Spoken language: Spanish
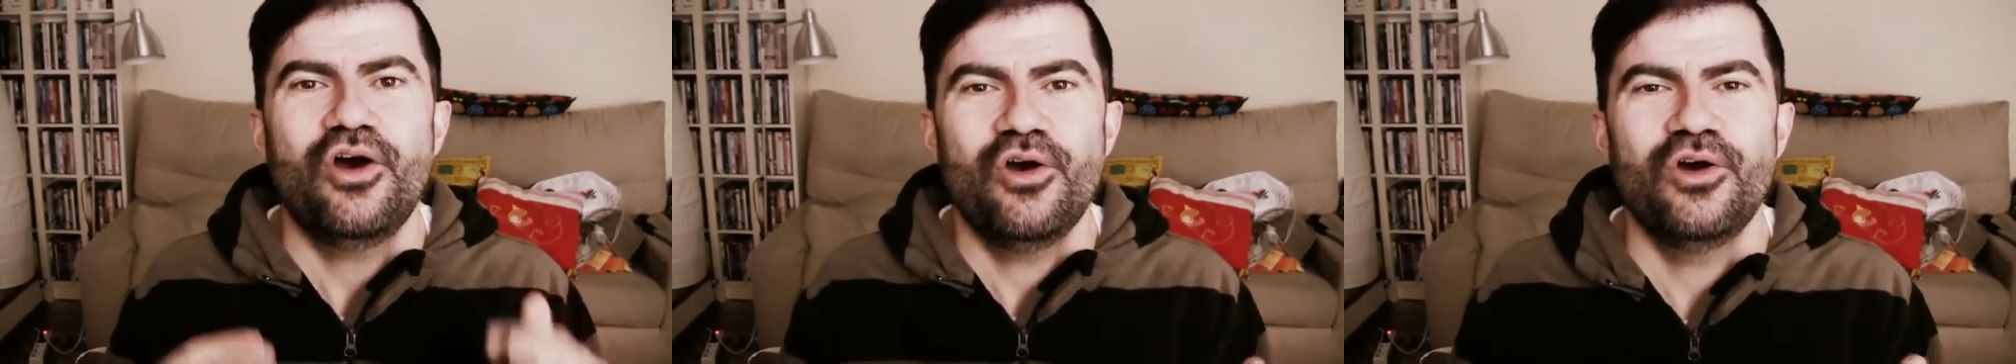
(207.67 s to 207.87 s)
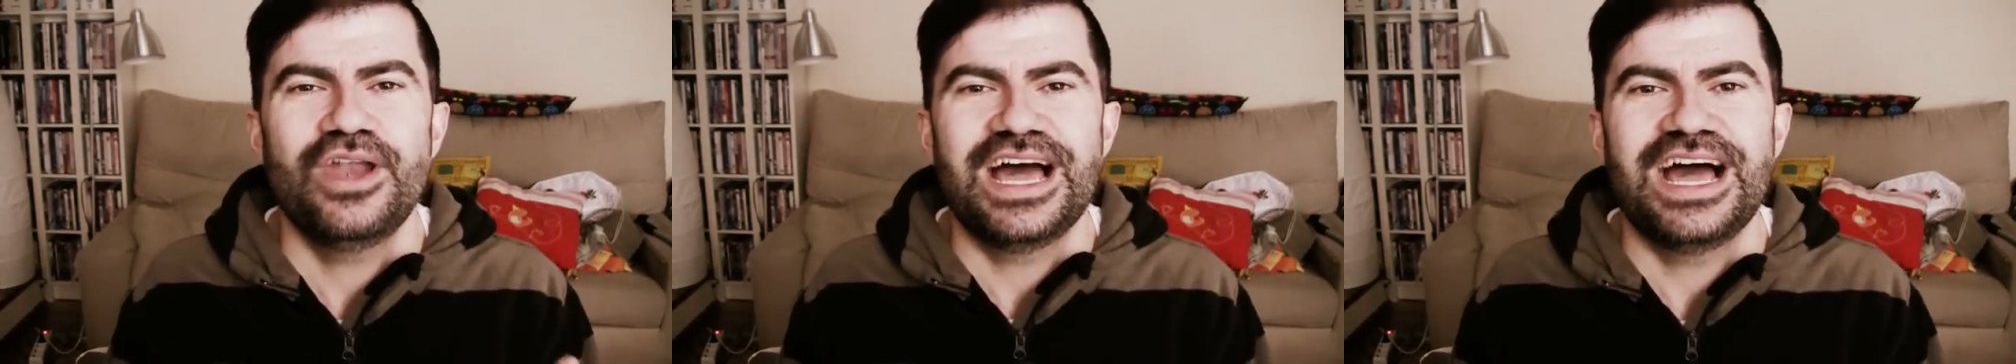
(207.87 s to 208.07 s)

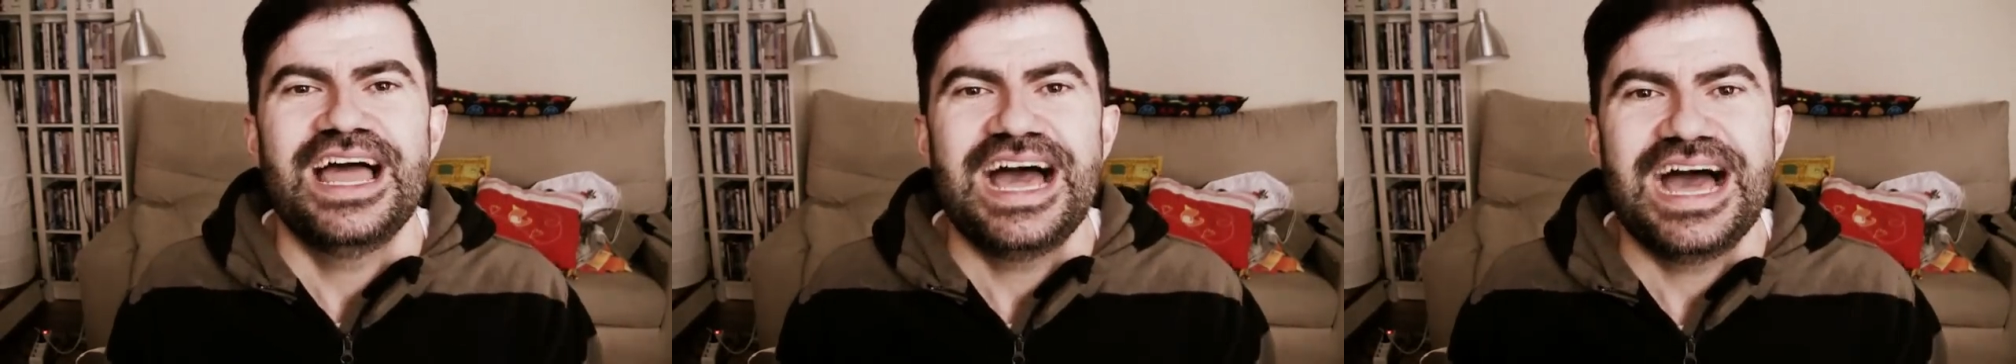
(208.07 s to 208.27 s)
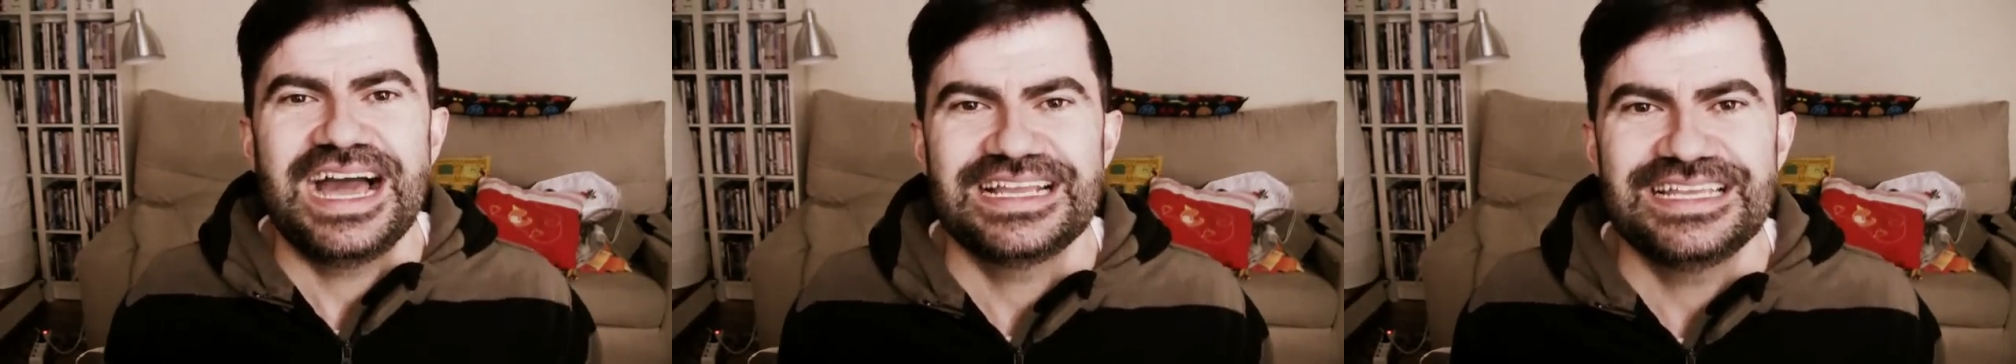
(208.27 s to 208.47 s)

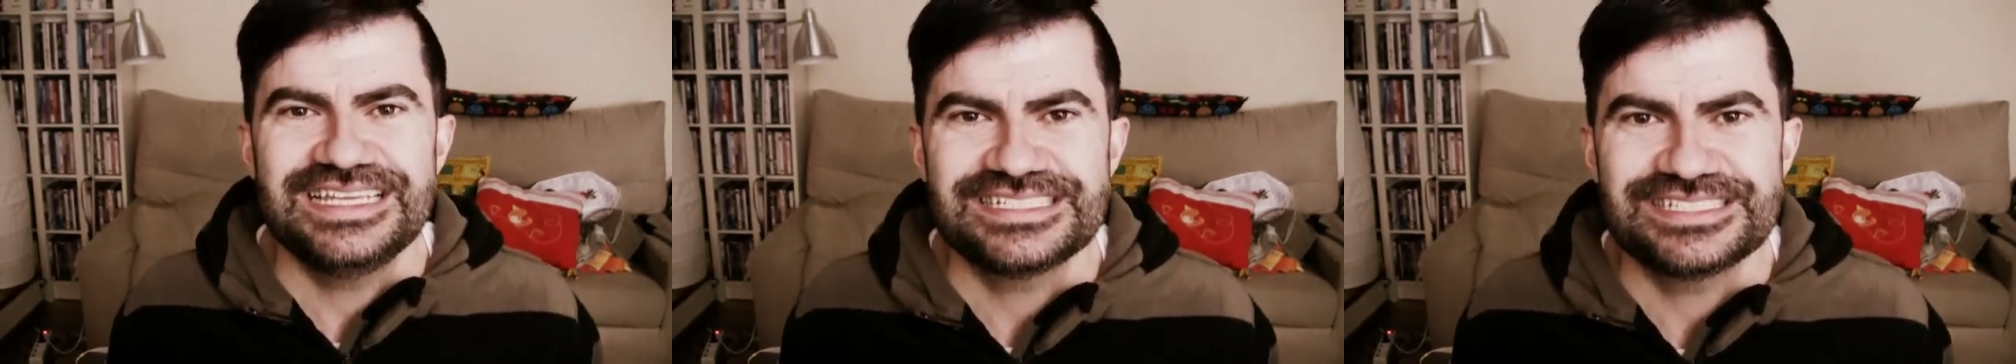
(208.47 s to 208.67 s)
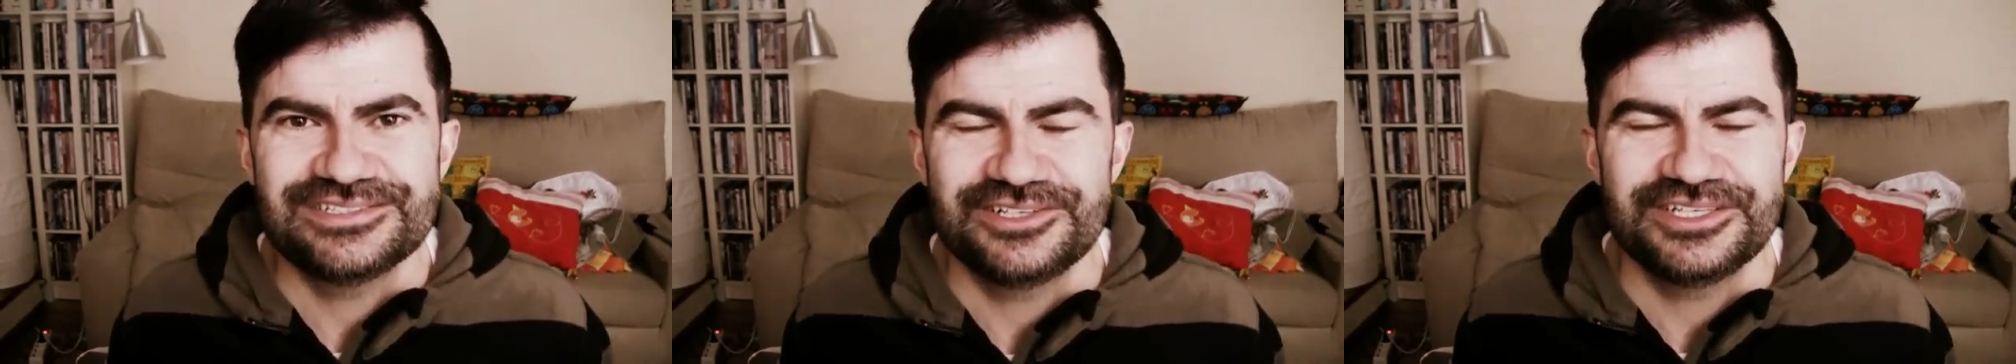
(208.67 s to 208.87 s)
hola,
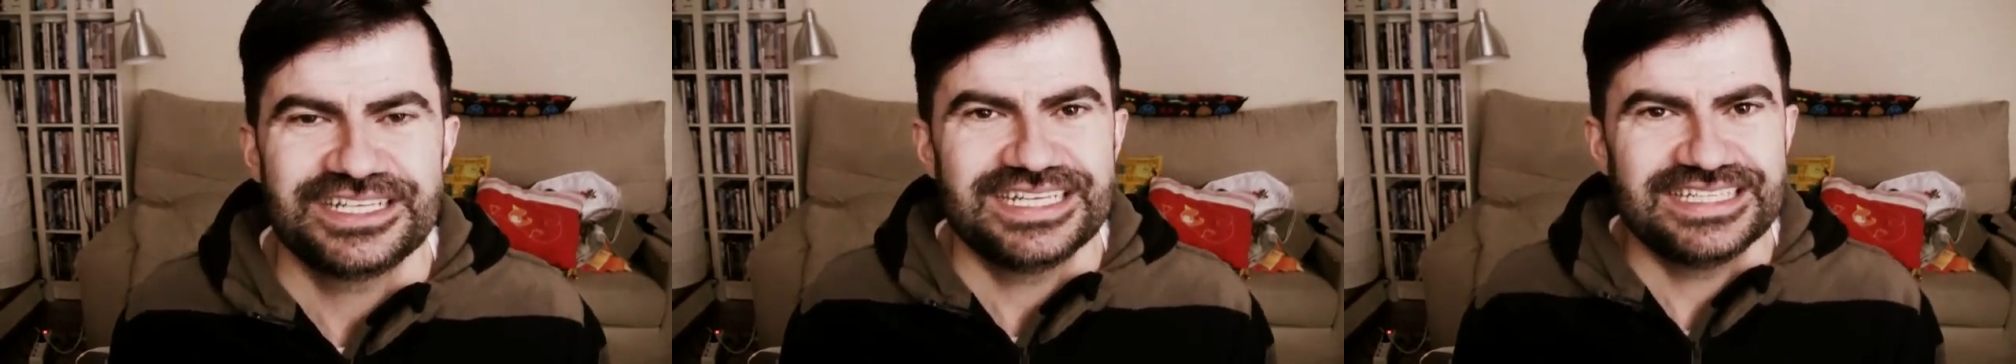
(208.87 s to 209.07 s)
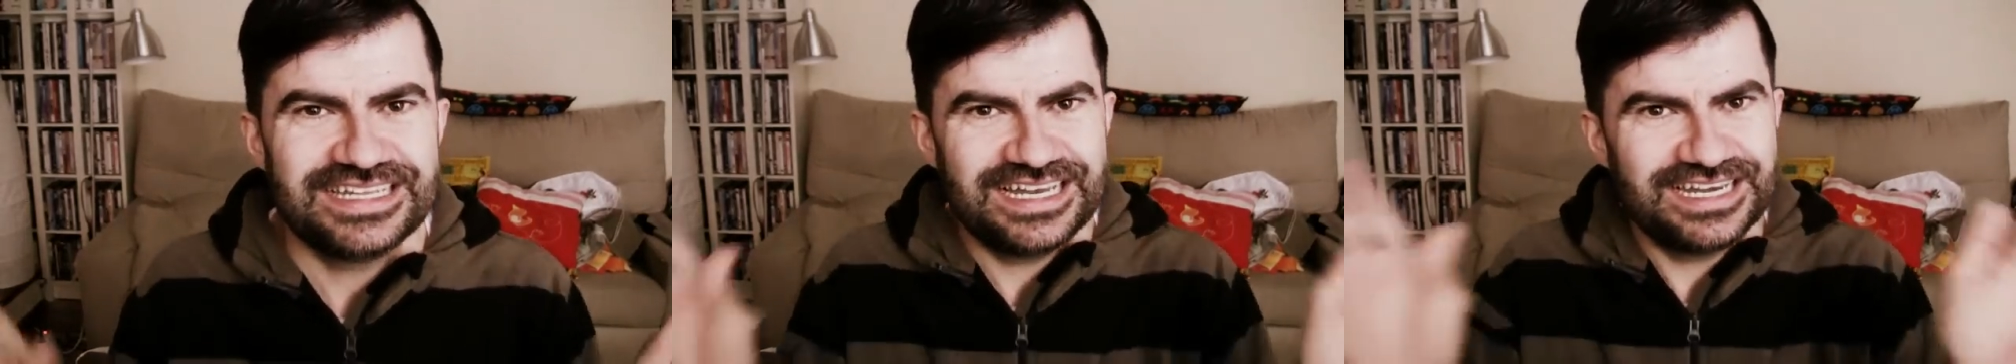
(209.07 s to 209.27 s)
aquí estoy,
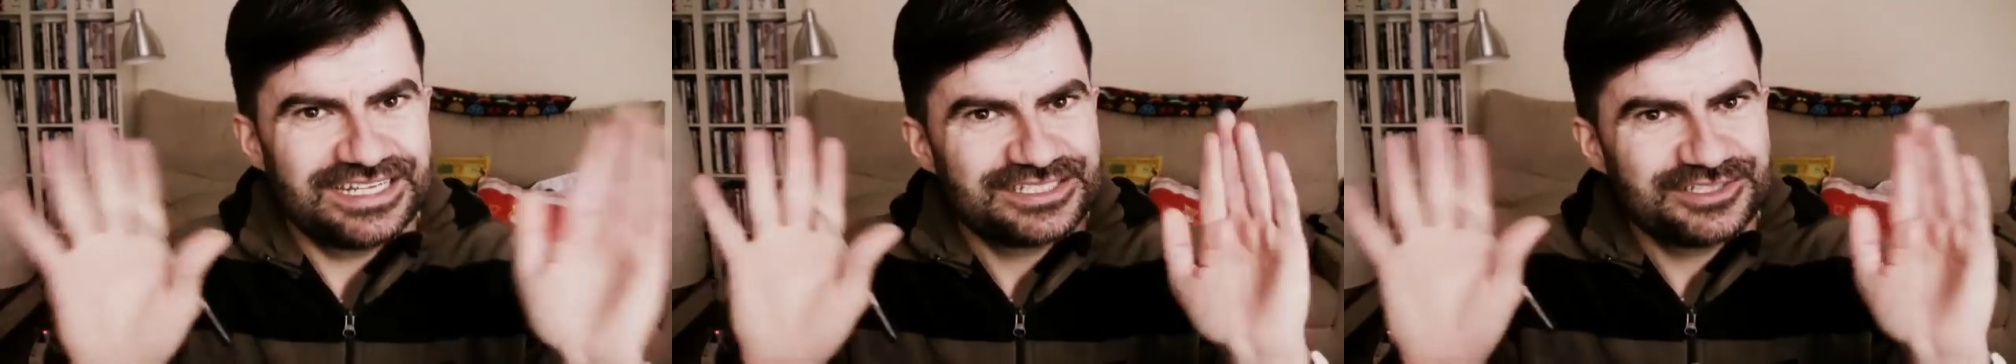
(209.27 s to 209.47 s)
¿qué tal?